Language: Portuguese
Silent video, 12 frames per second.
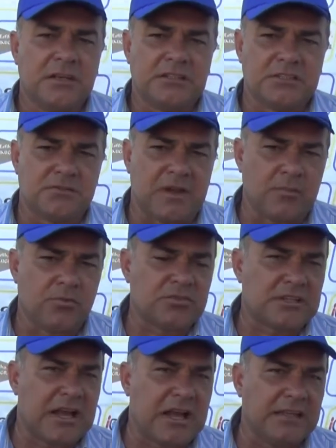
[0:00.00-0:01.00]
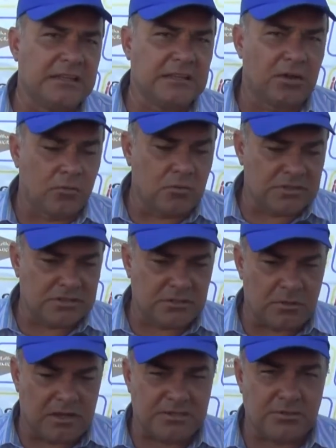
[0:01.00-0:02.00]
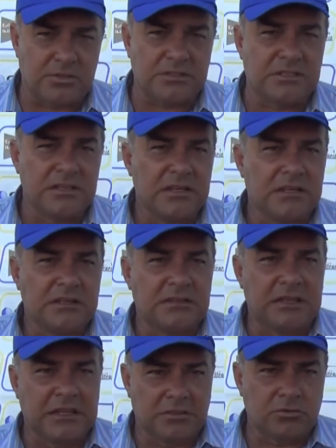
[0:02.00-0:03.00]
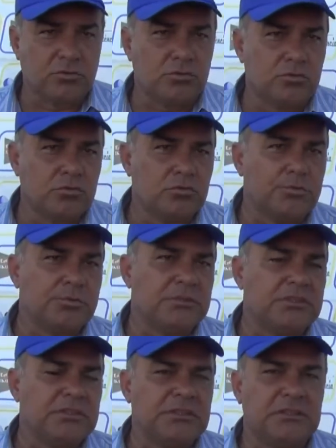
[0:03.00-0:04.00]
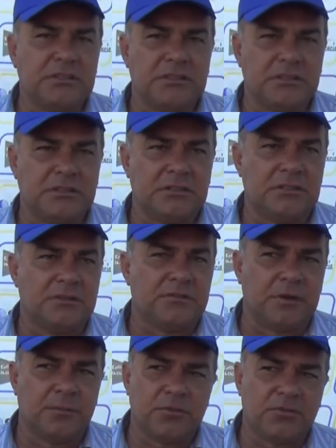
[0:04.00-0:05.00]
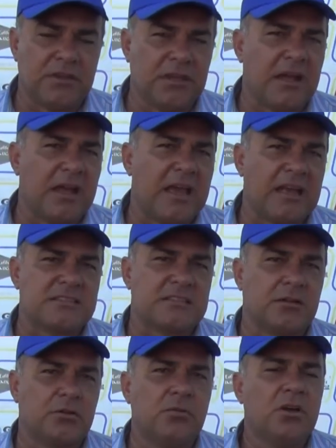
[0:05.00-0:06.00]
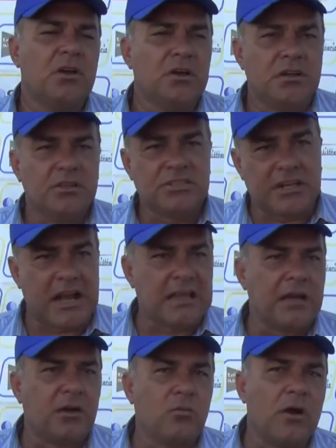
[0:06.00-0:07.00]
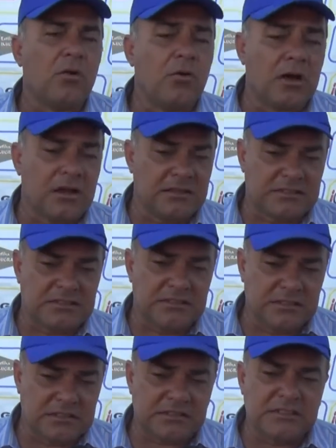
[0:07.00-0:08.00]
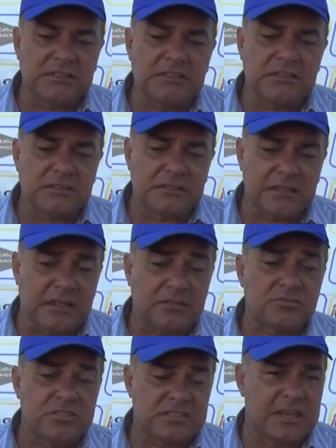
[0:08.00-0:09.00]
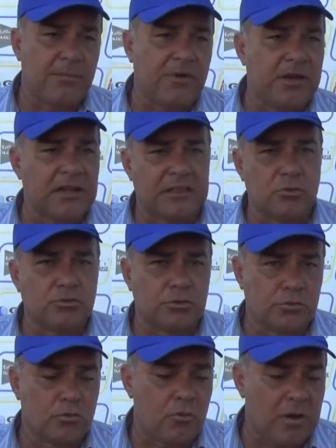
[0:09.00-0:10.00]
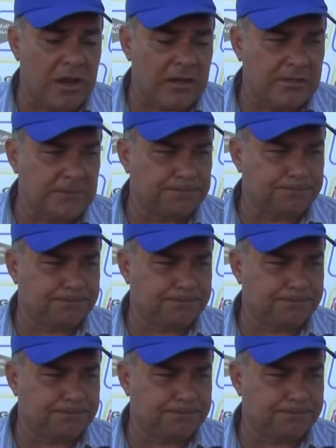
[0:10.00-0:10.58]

A gente vai buscar aí algumas situações dentro do grupo e, e, e vamos ver a reação de cada um agora nesse, nesse resto de semana até o jogo com o Guarani.